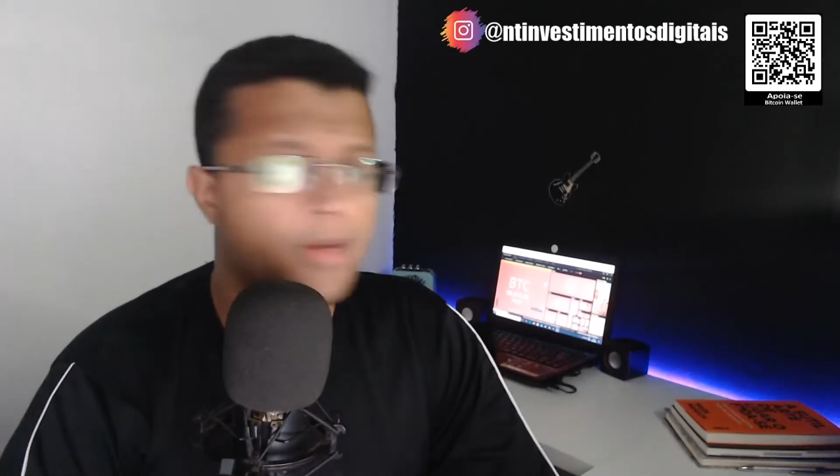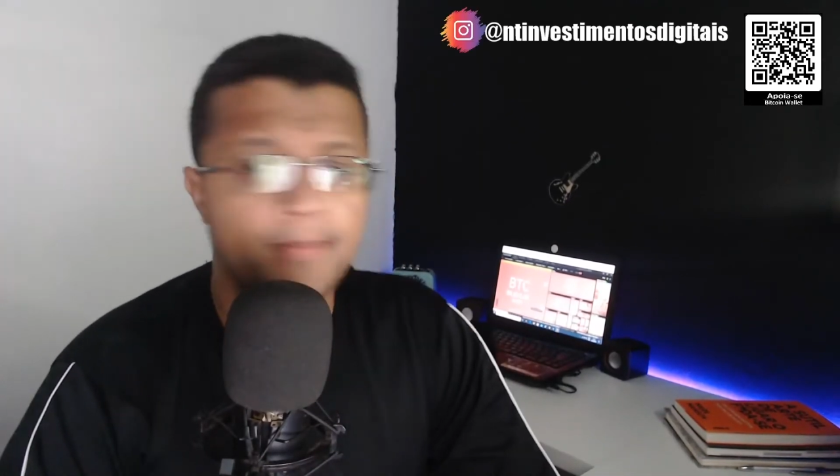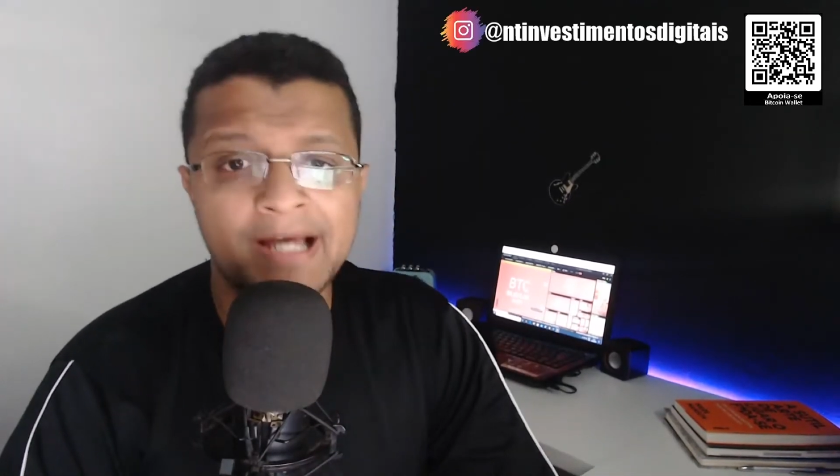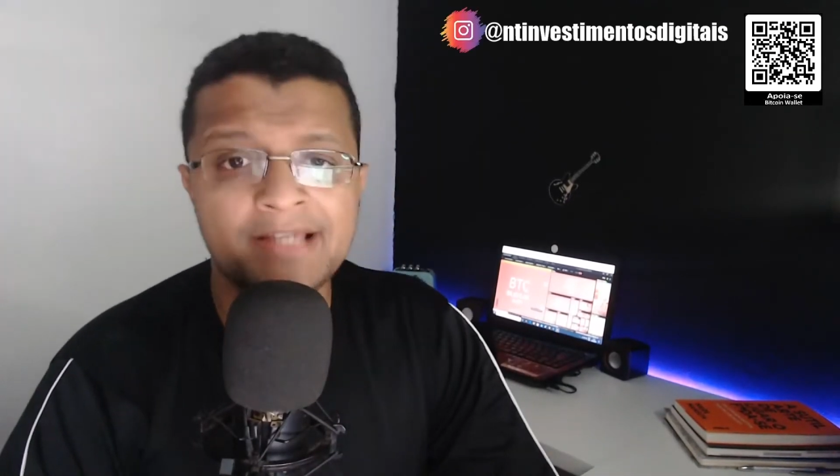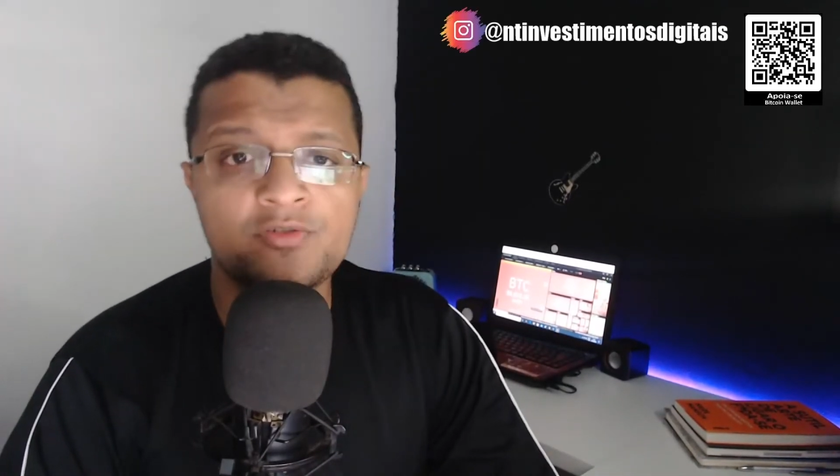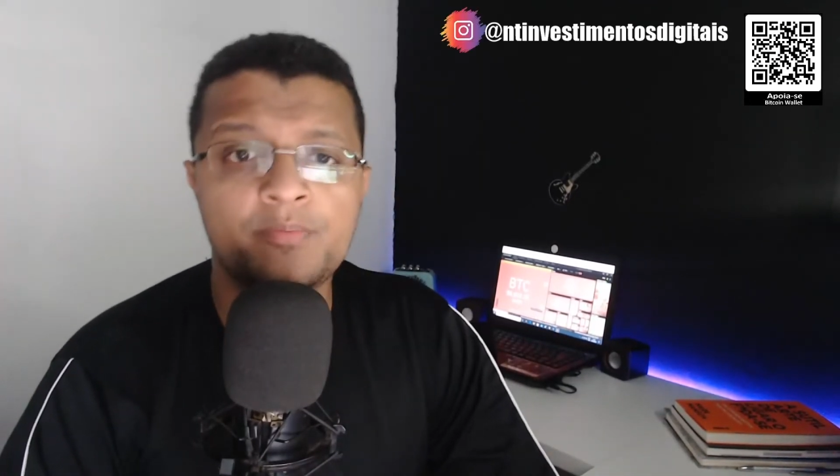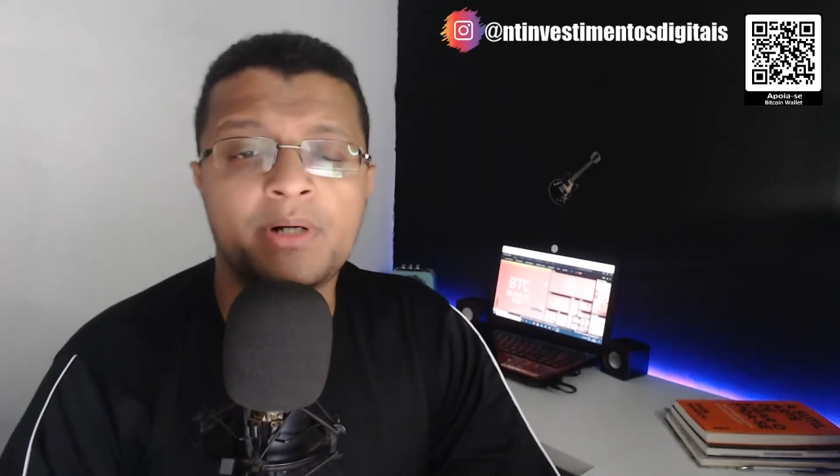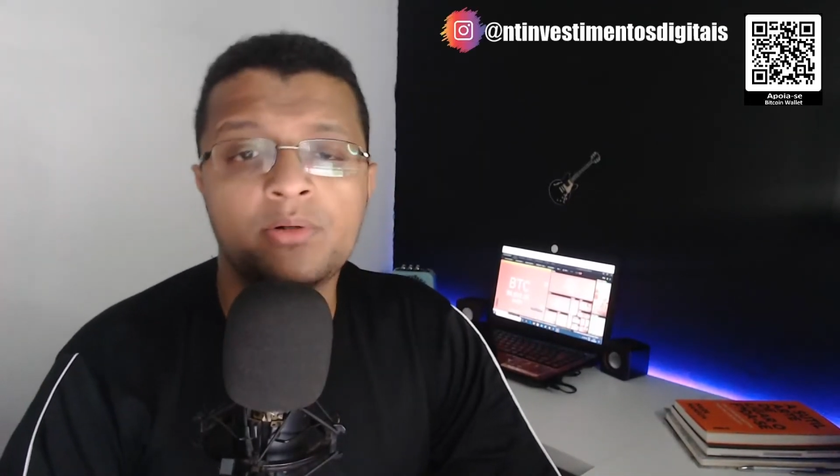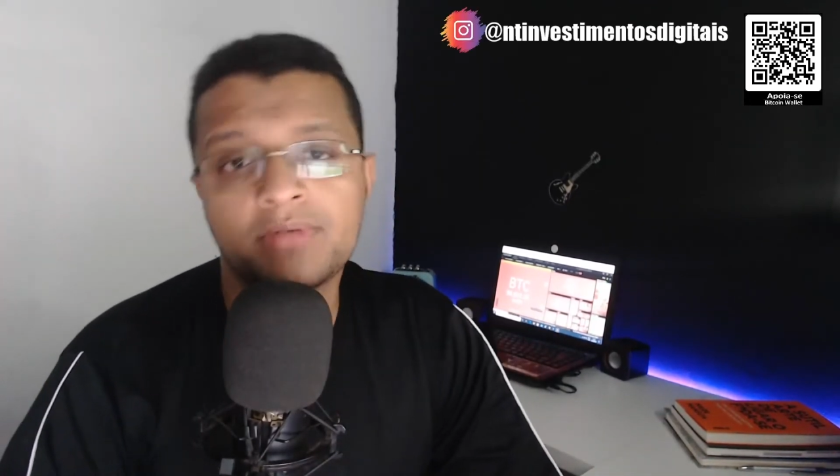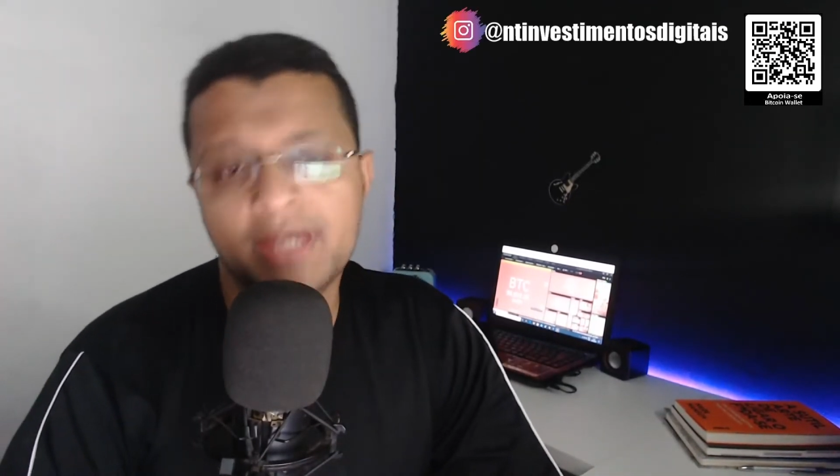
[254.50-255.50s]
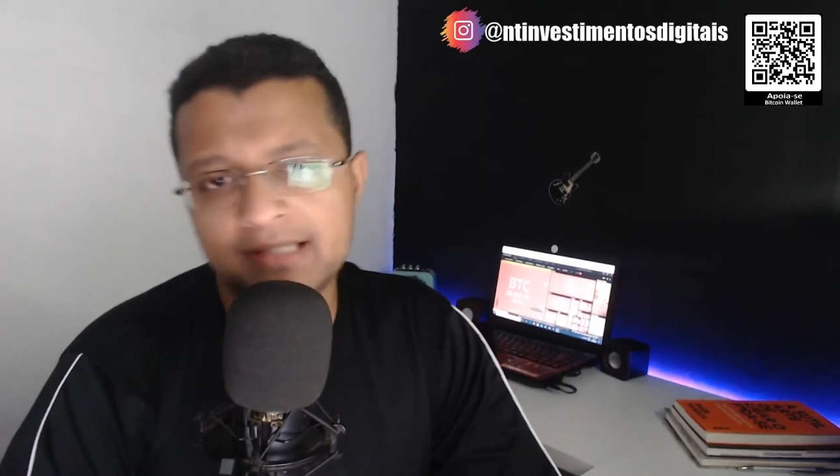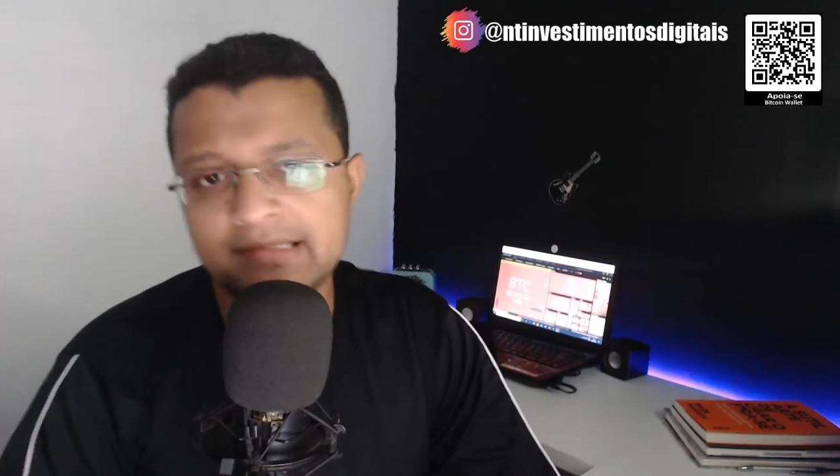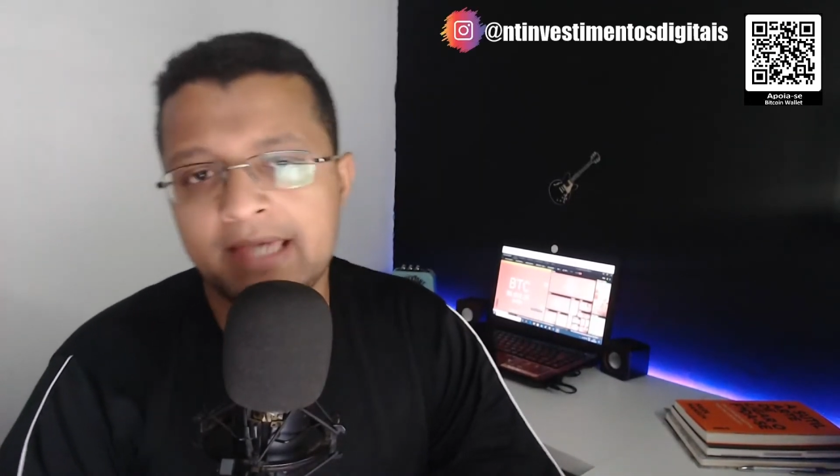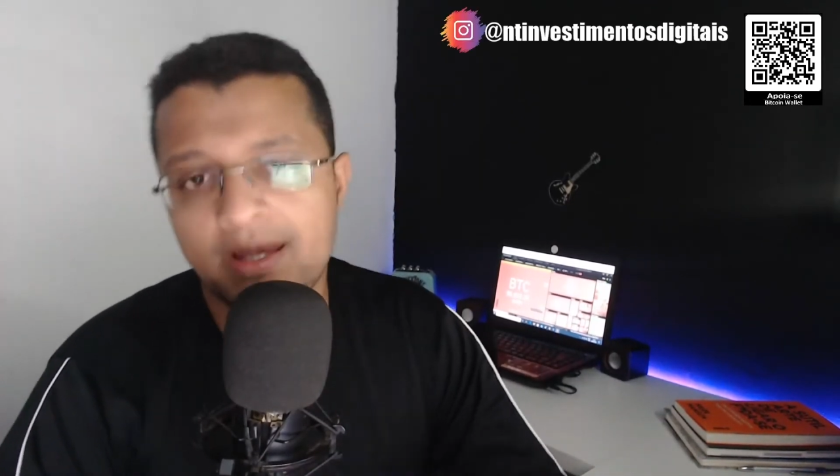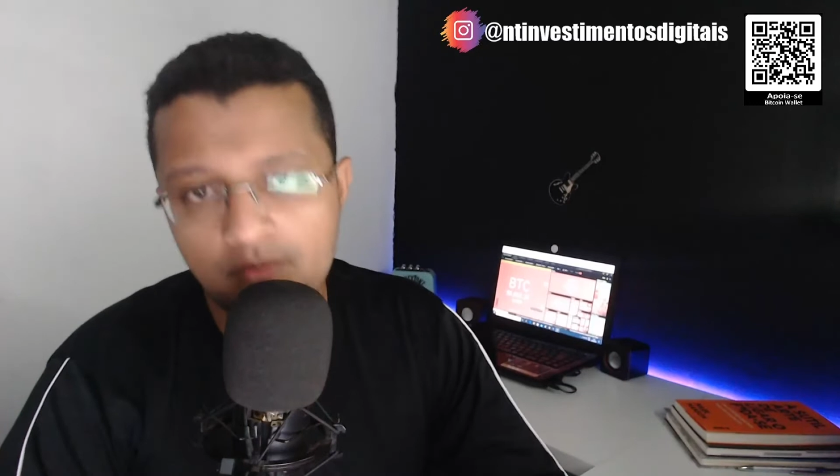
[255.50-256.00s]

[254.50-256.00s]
Mas o Paulo Guedes, que é